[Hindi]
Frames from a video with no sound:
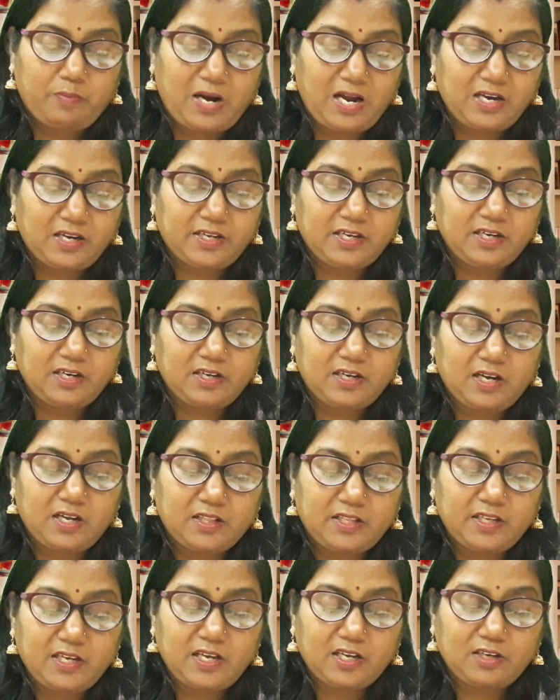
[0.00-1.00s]
मालकिन
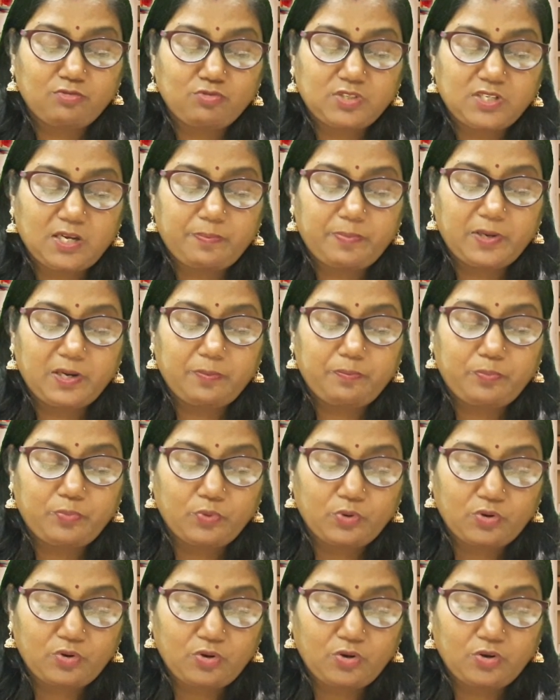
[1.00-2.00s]
कहती है कि उसे अपने
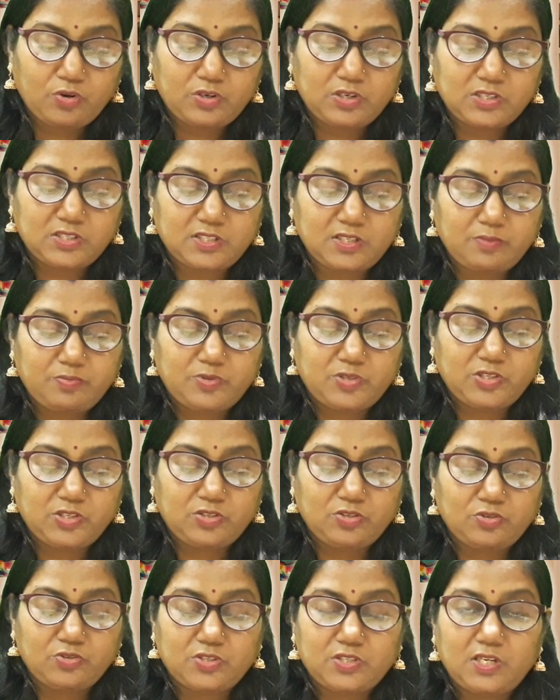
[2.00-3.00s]
पुरखों की सब
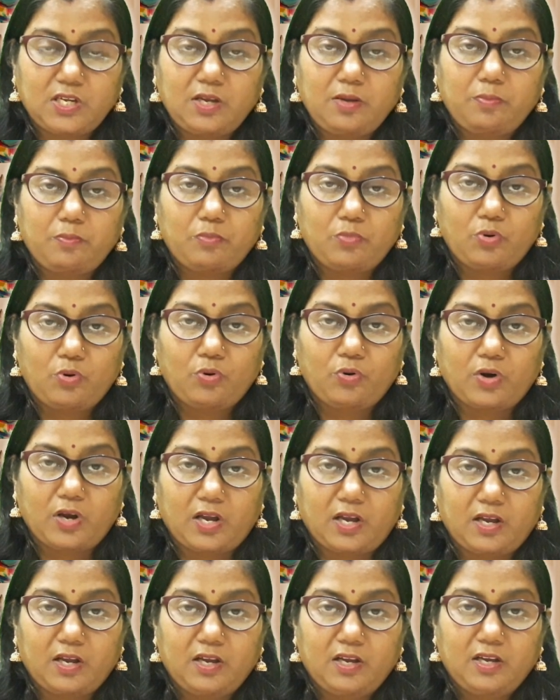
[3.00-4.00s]
चीज़ों से मोह
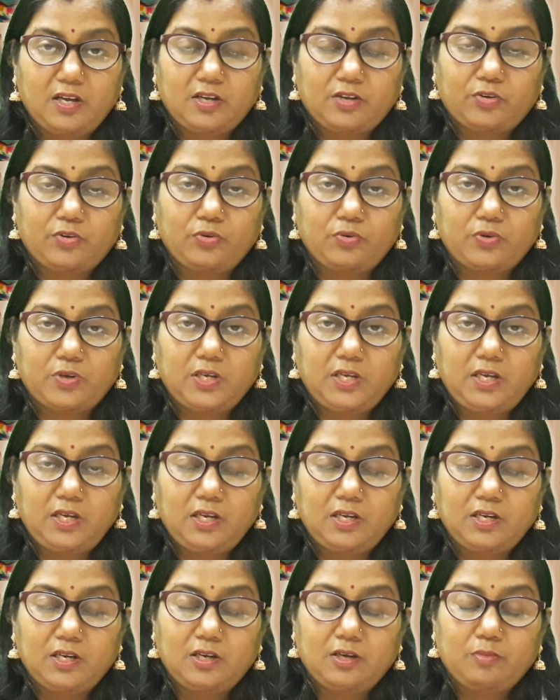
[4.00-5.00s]
है क्योंकि
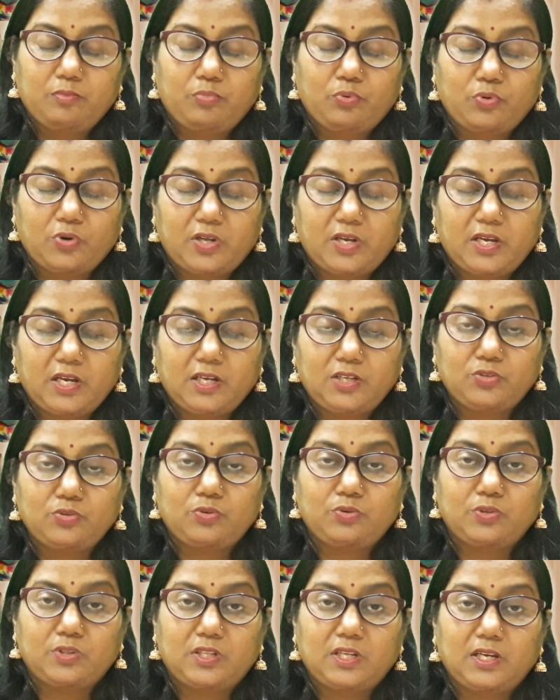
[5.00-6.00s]
पुरखे
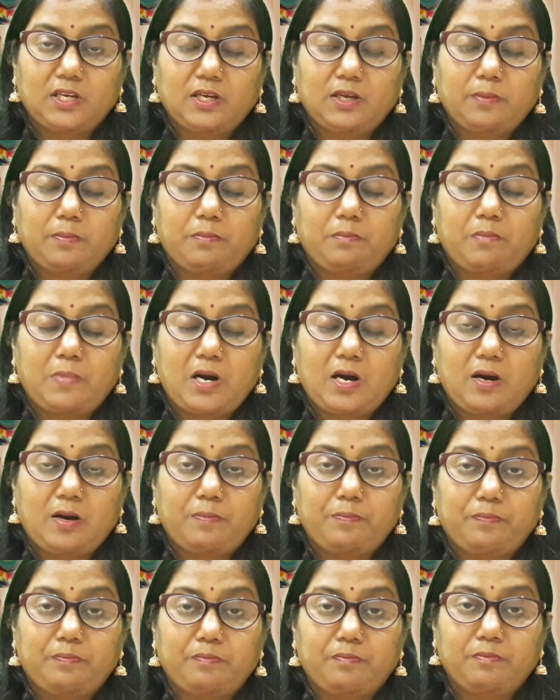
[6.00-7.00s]
जो होते हैं माँ